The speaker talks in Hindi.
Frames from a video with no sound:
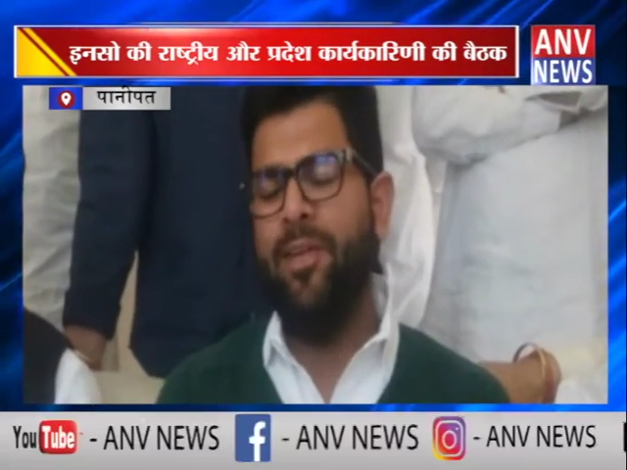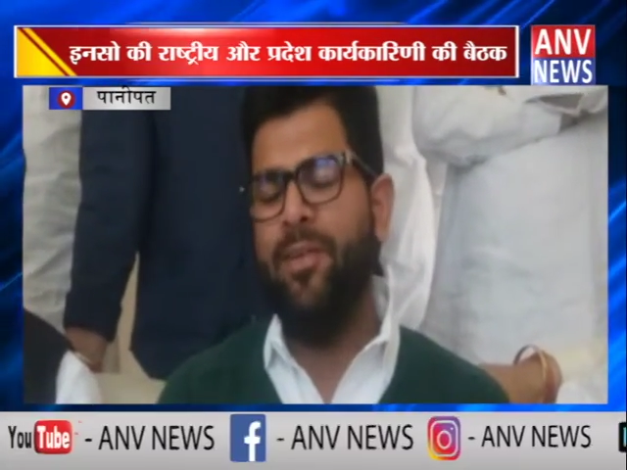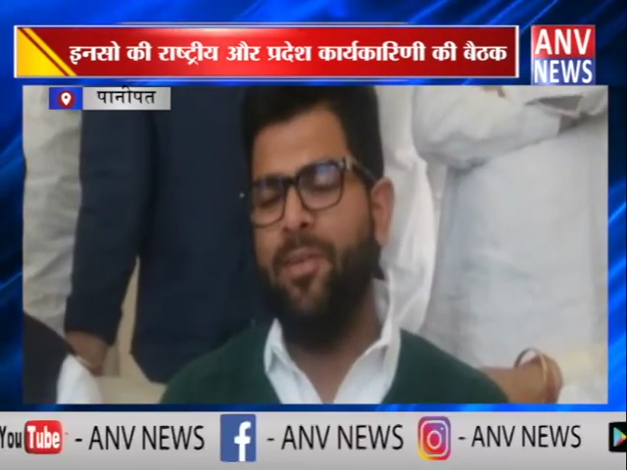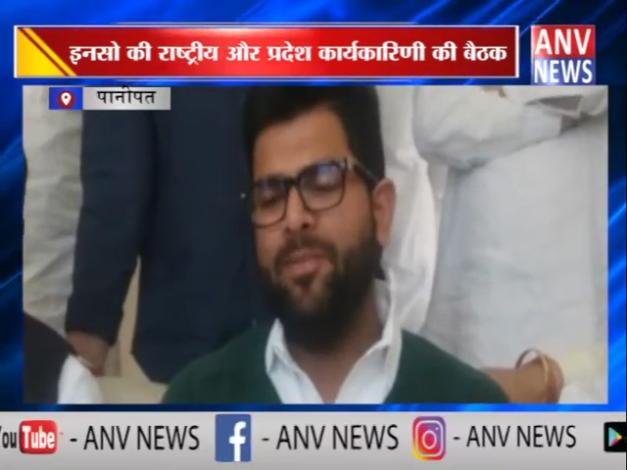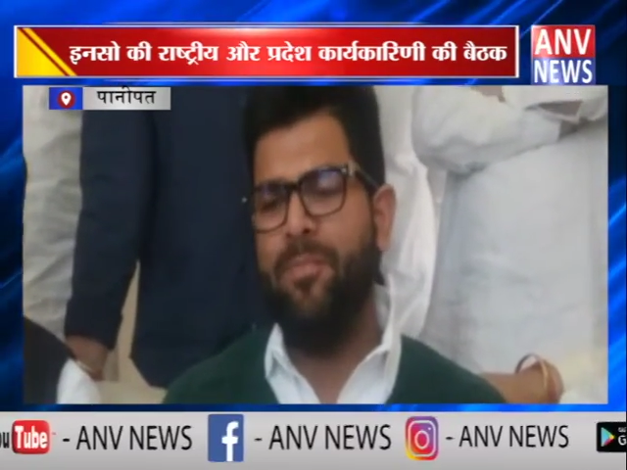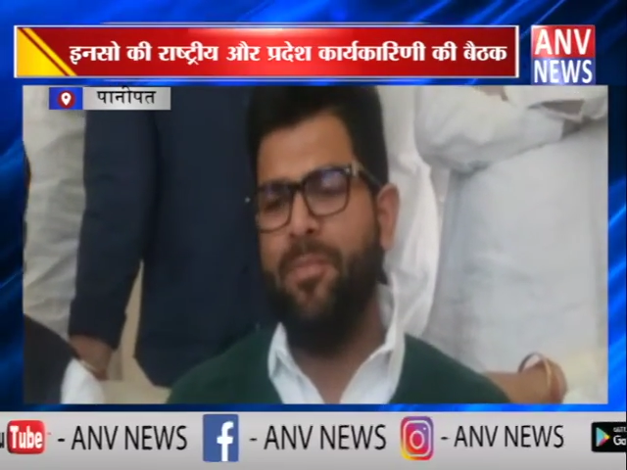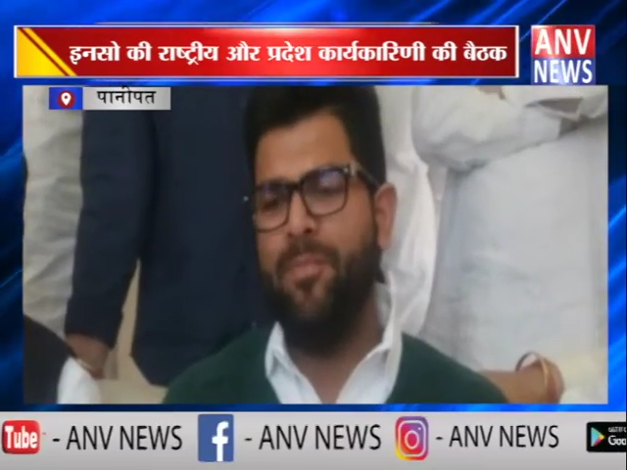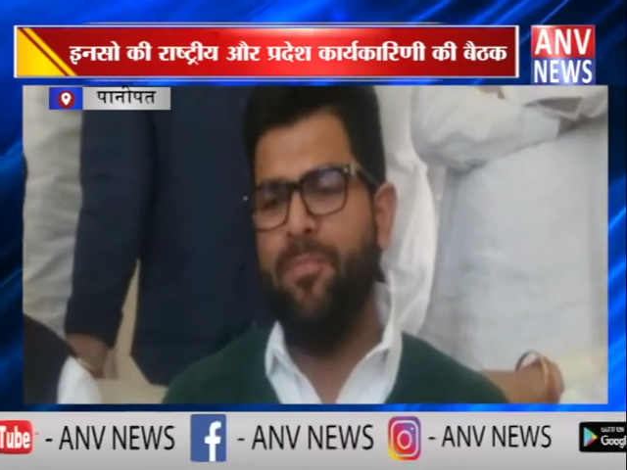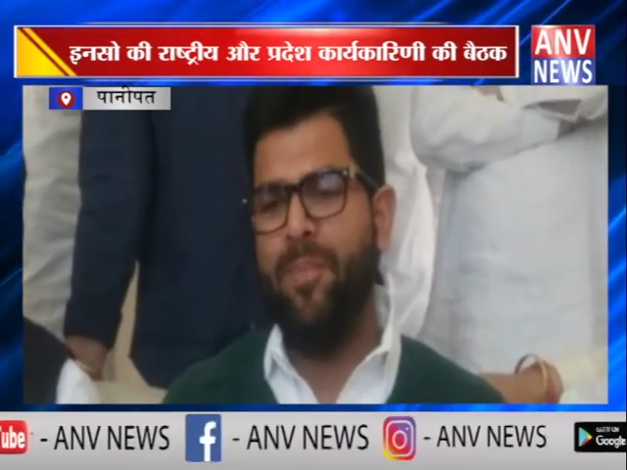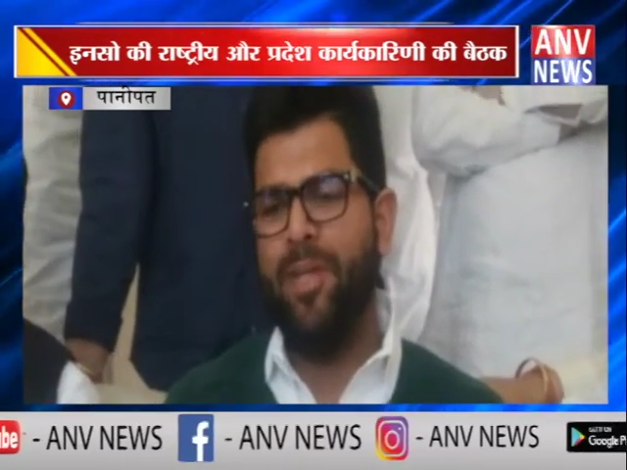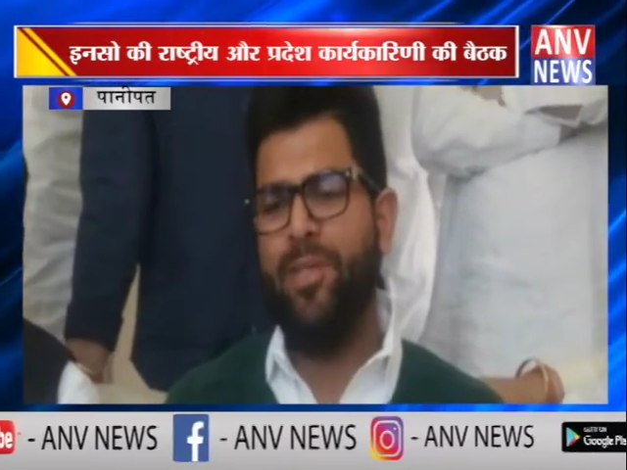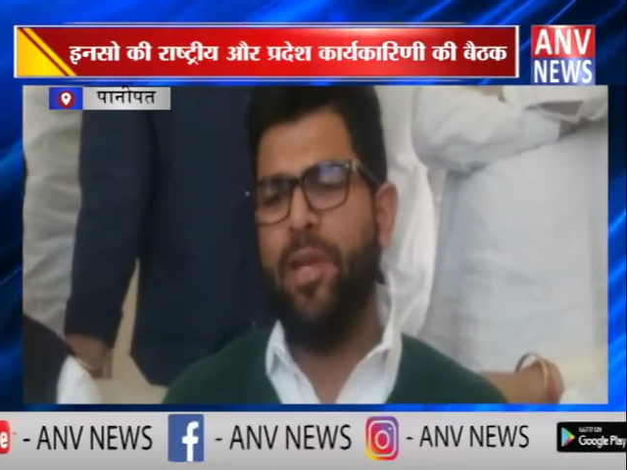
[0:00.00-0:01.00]
हैं कि दुष्यंत
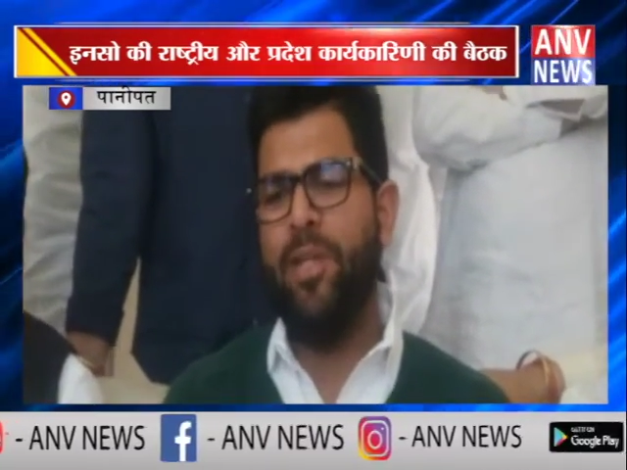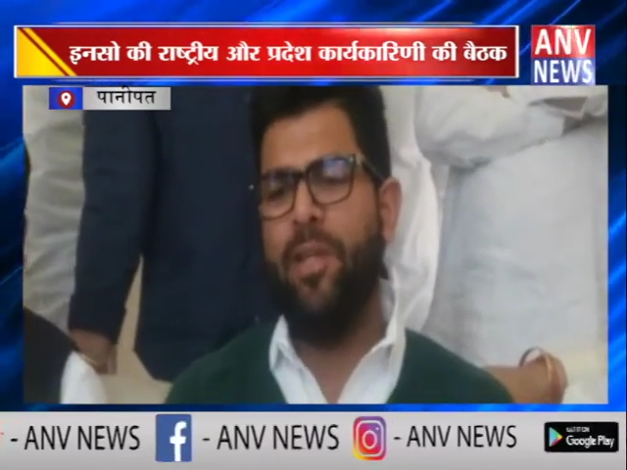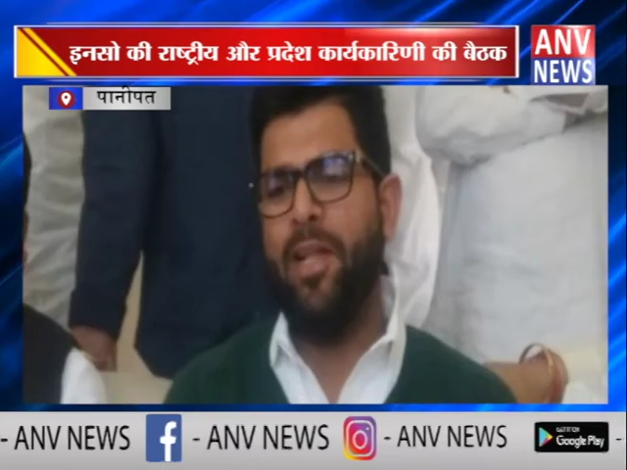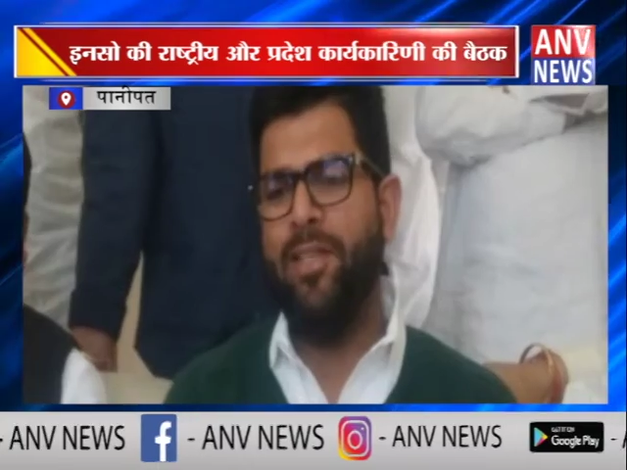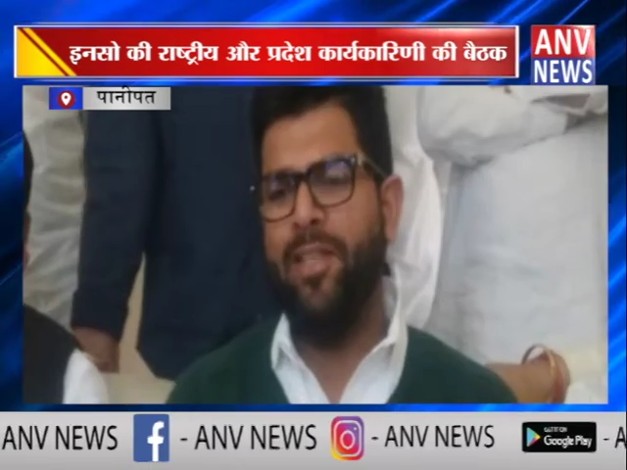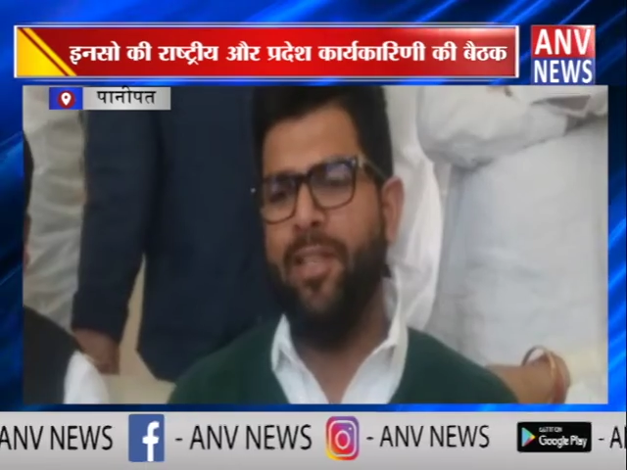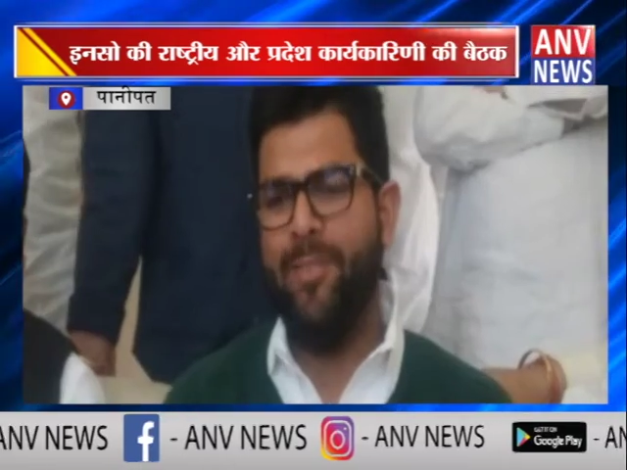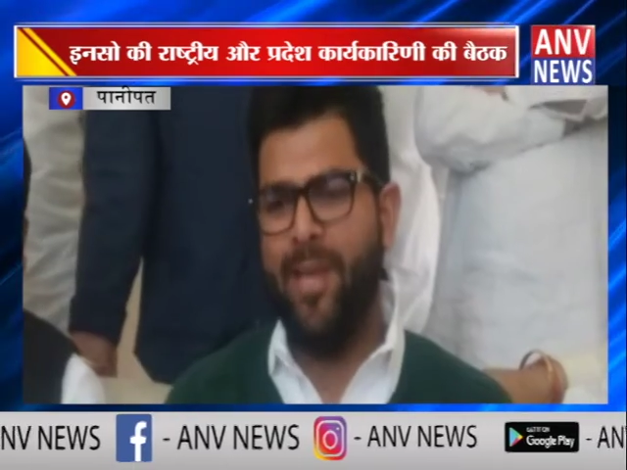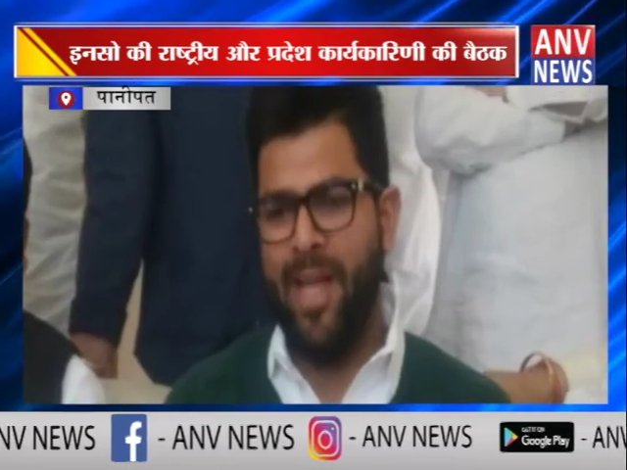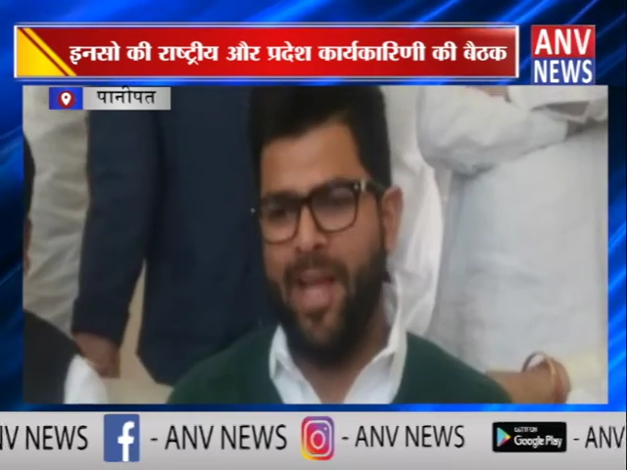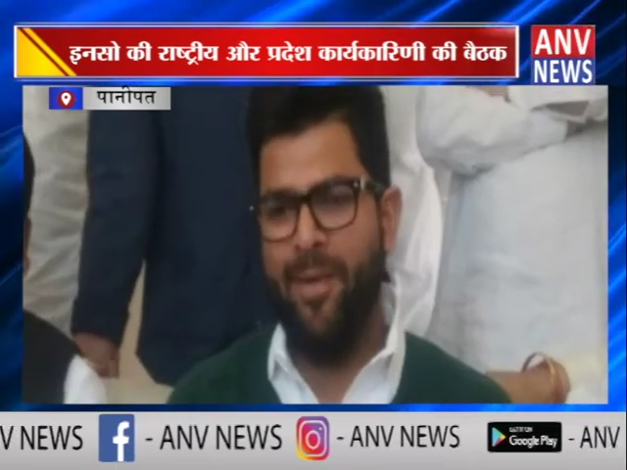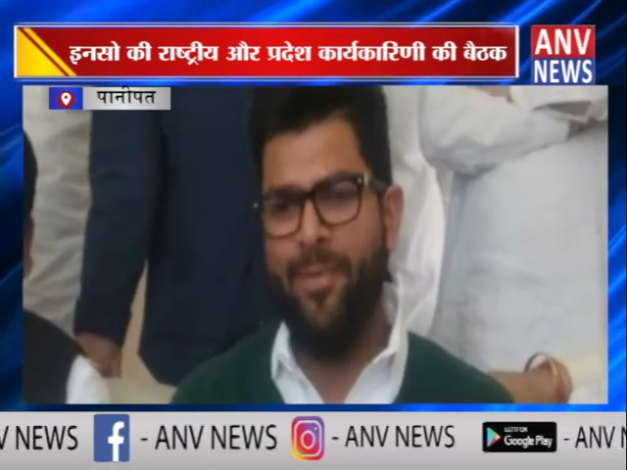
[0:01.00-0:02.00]
चौटाला
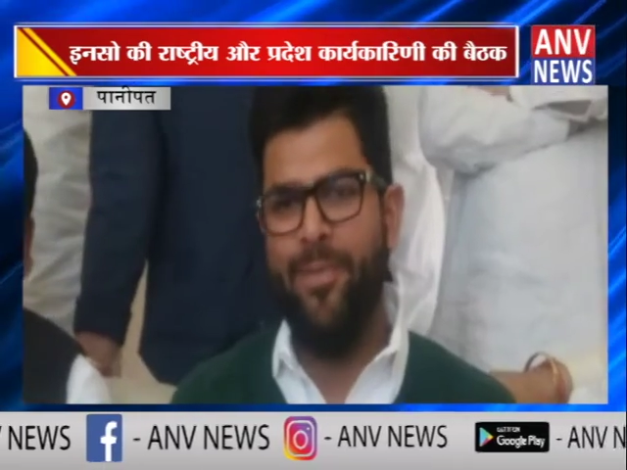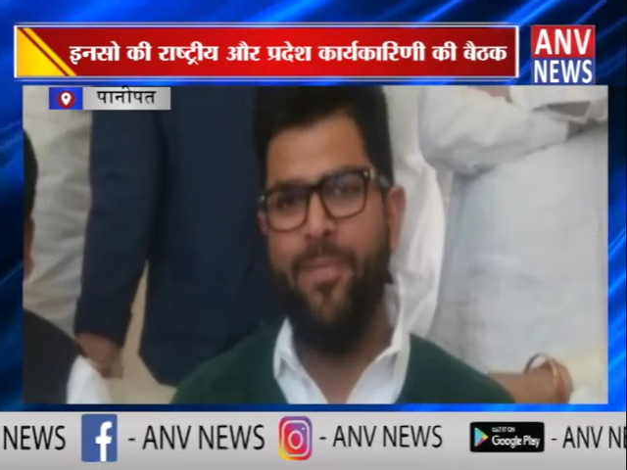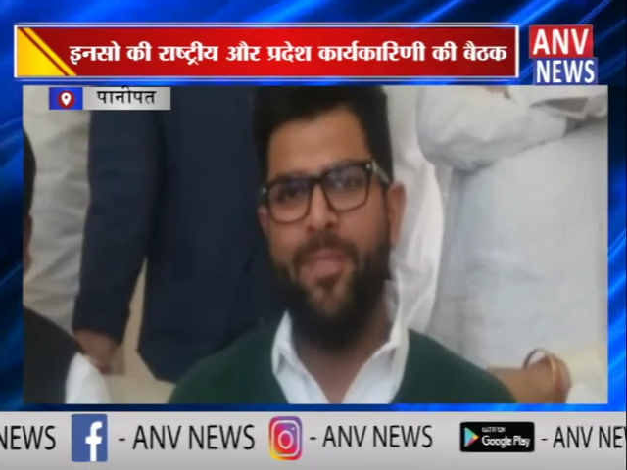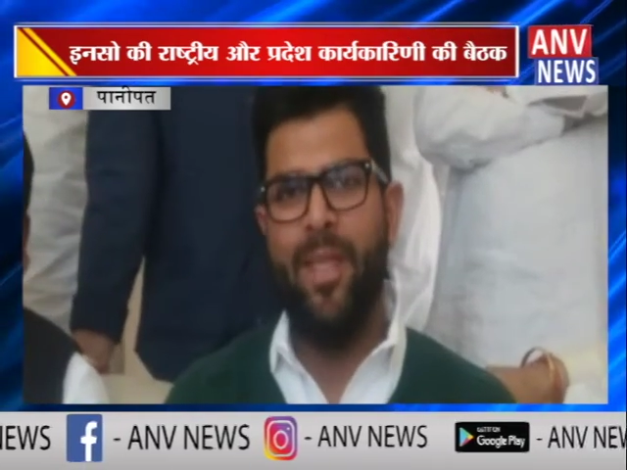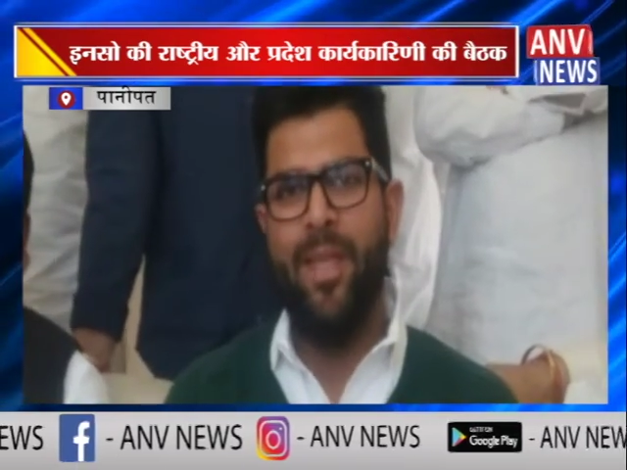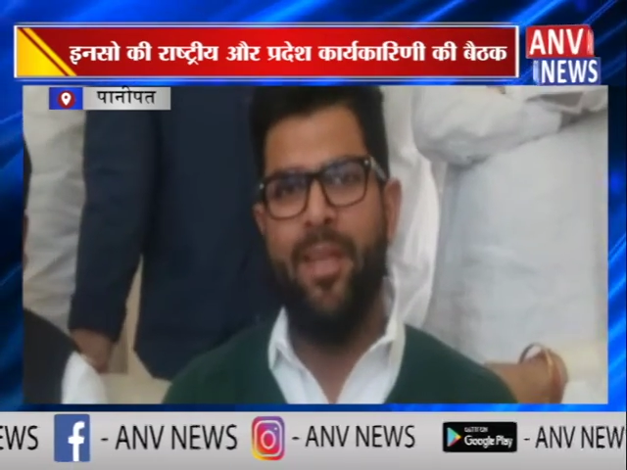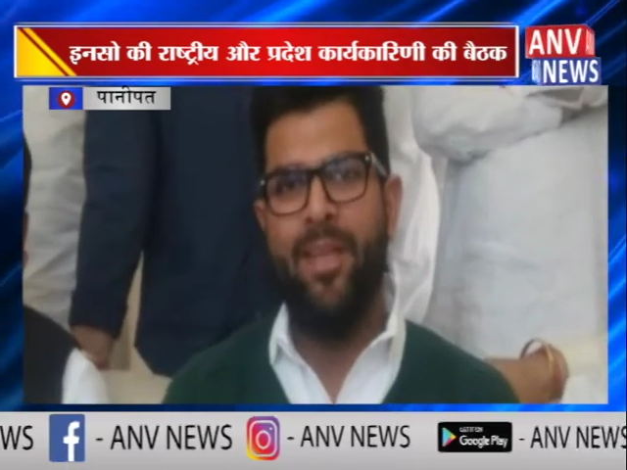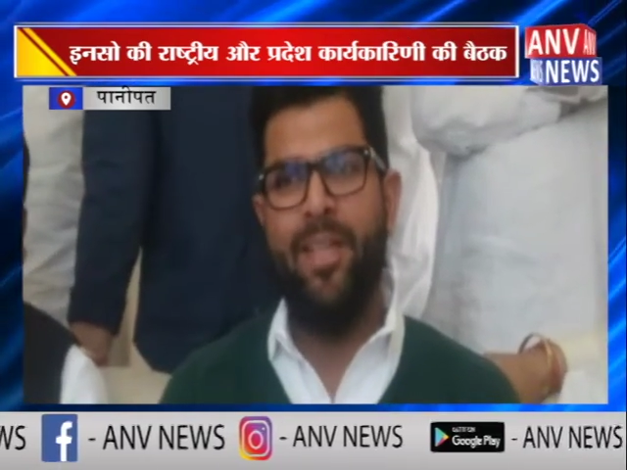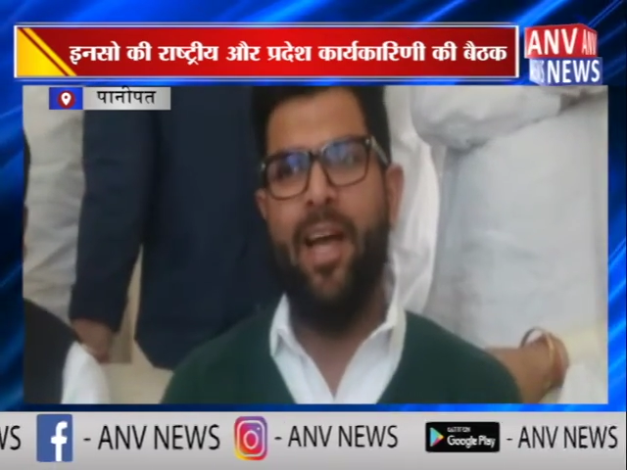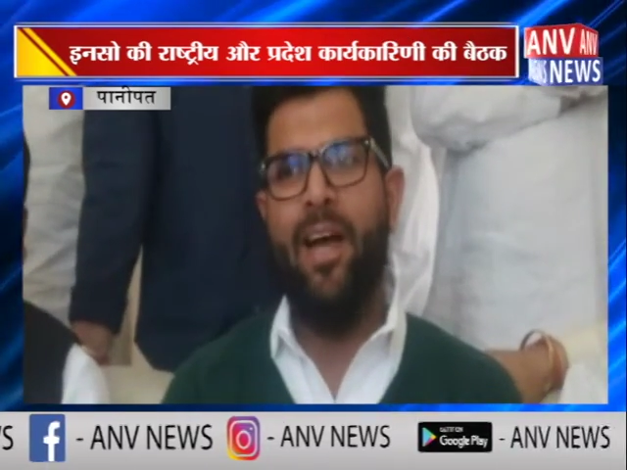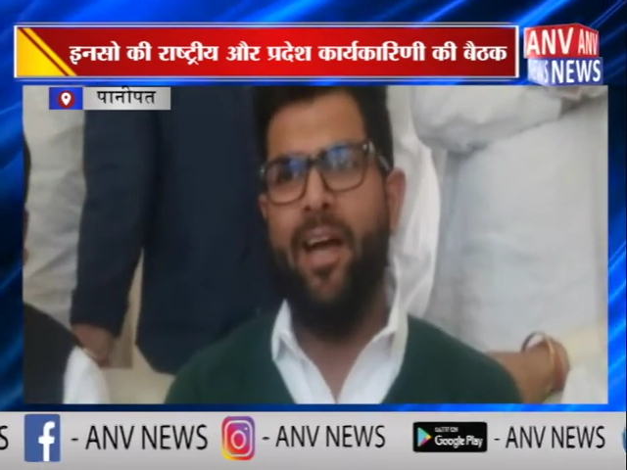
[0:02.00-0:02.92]
विधानसभा का चुनाव लड़े